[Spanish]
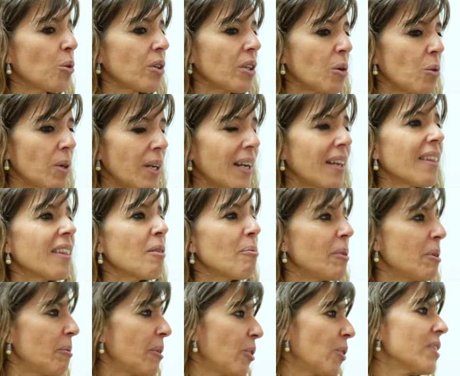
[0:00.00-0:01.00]
curriculares de
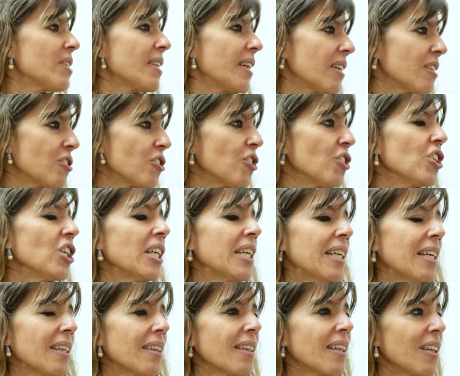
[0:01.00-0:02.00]
primero a sexto
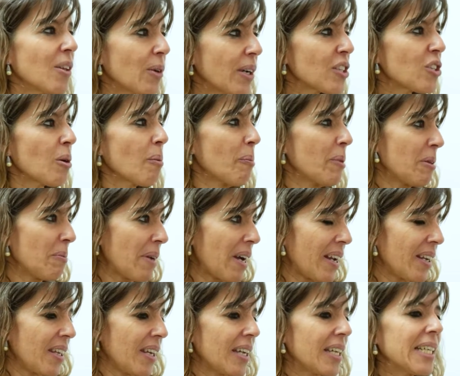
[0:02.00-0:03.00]
de la educación
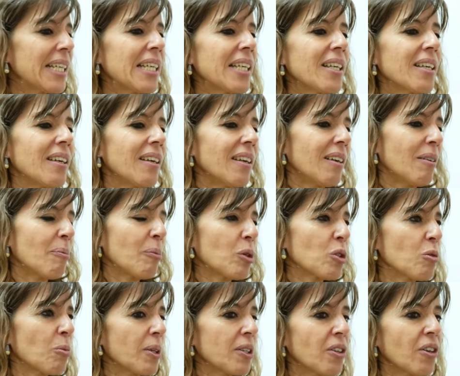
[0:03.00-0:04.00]
primaria. Eh,
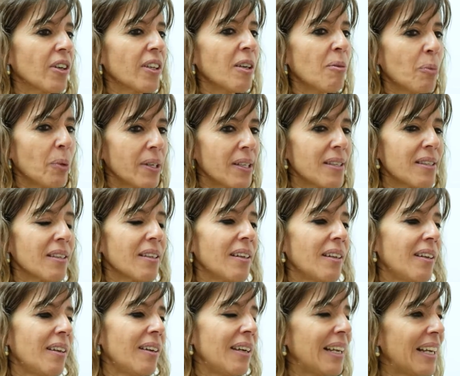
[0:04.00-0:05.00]
por supuesto que después
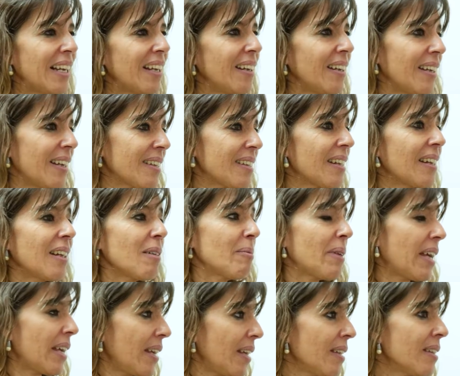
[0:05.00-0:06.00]
la,
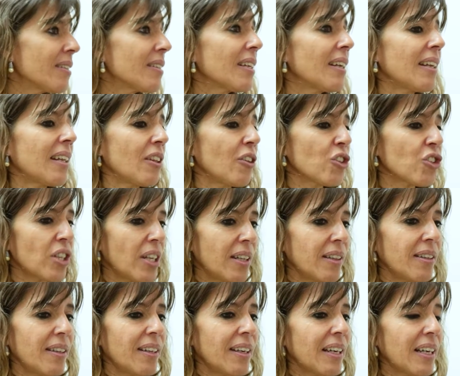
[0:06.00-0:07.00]
maestra, la
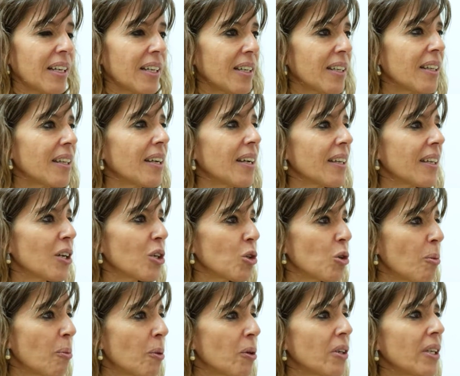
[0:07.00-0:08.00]
docente encargada de cada
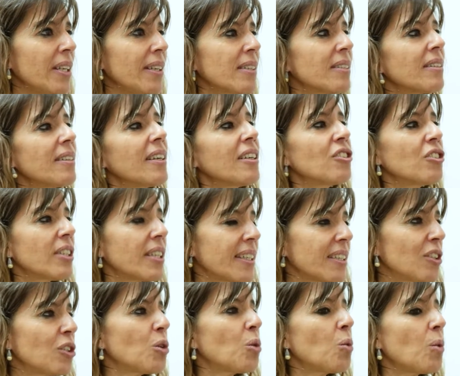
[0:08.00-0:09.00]
grupo irá
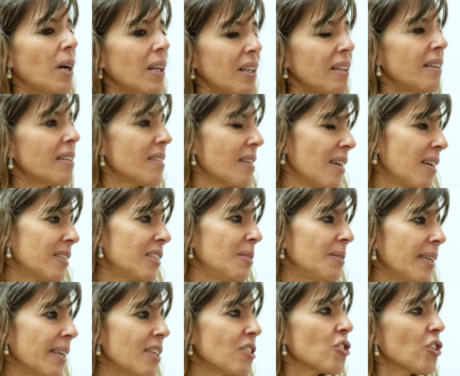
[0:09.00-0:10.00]
seleccionando cuáles de esas
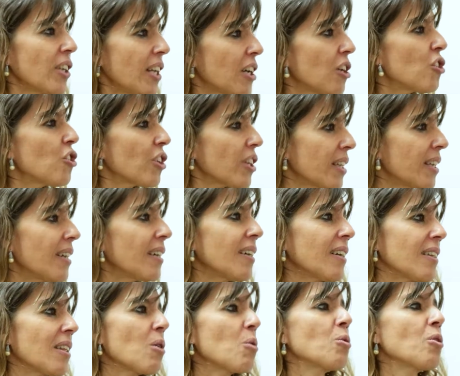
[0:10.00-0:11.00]
actividades son acordes a
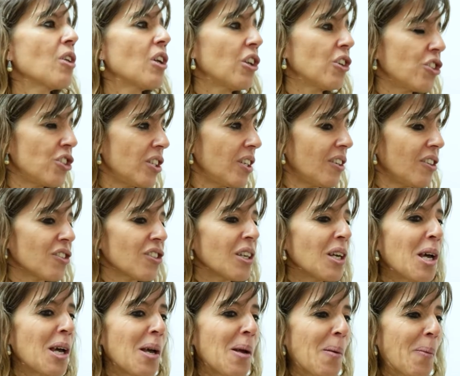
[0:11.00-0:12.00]
cada uno de los chicos.
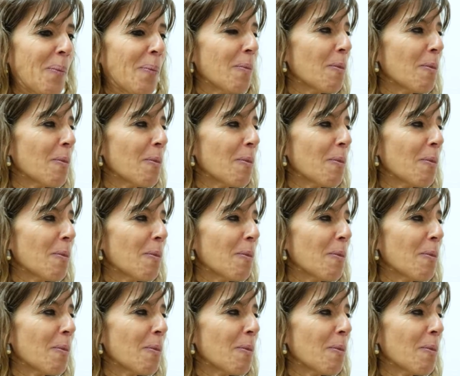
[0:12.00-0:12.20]
Y